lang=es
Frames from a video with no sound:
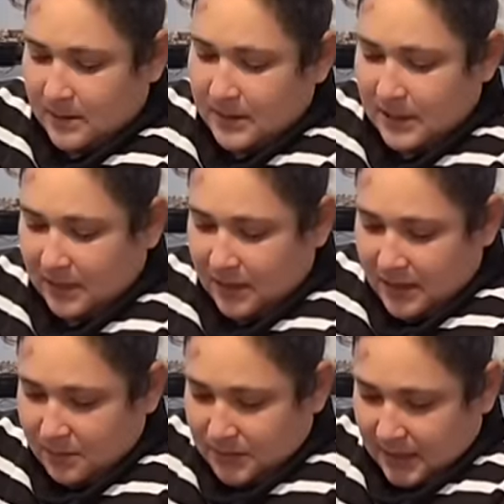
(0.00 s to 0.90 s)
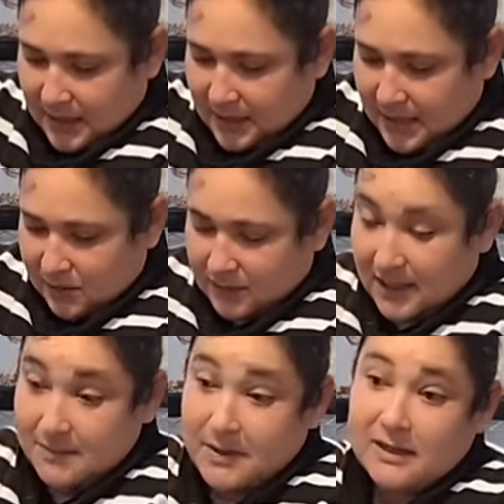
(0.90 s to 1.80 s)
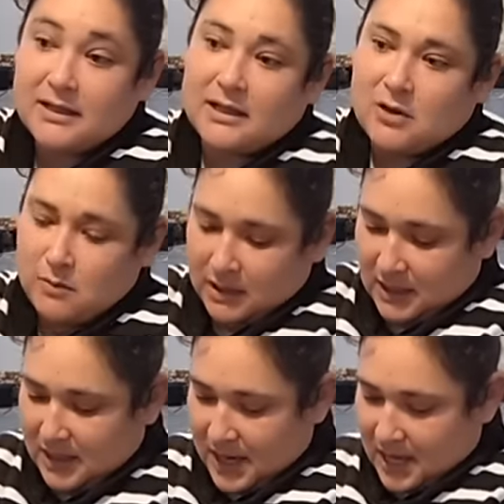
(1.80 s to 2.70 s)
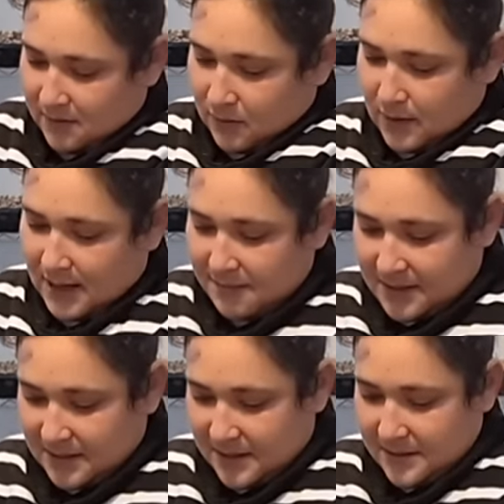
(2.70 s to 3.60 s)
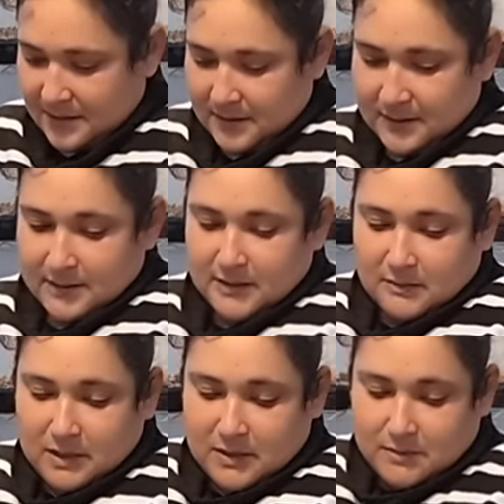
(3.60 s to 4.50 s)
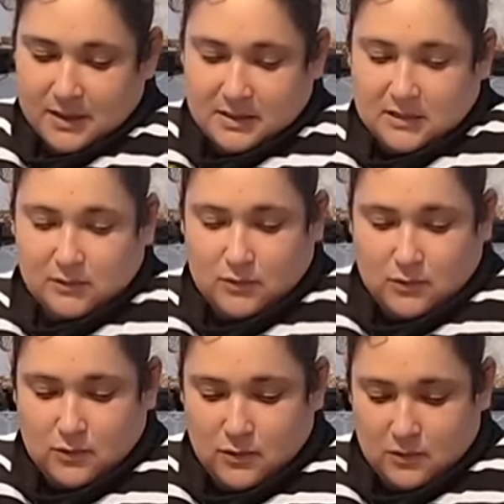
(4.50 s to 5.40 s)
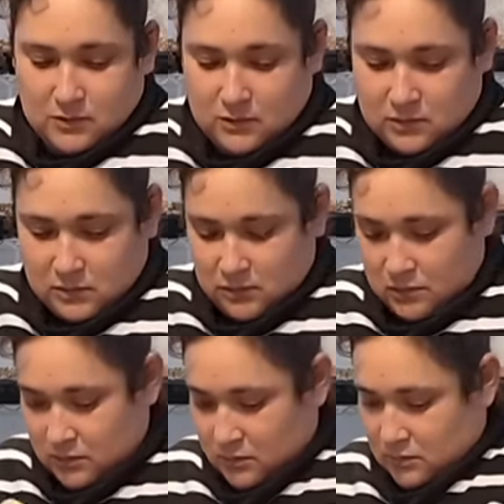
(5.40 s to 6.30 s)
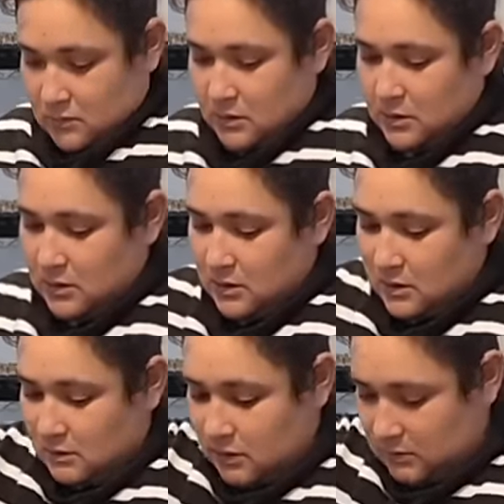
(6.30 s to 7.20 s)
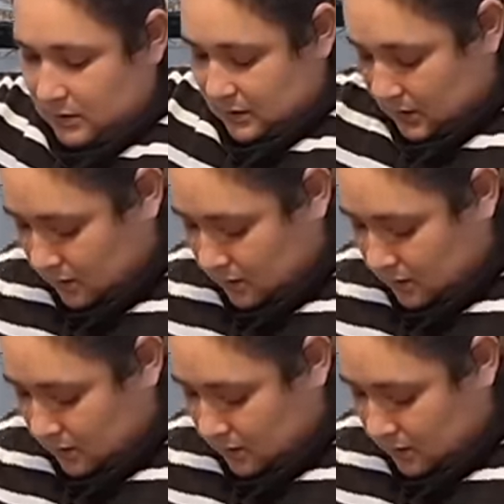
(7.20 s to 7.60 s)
Y la tierra, pues aquí la tengo, que la perlita la tengo metida allá debajo de la mesa. Mira, voy a hacer uno vamos a hacer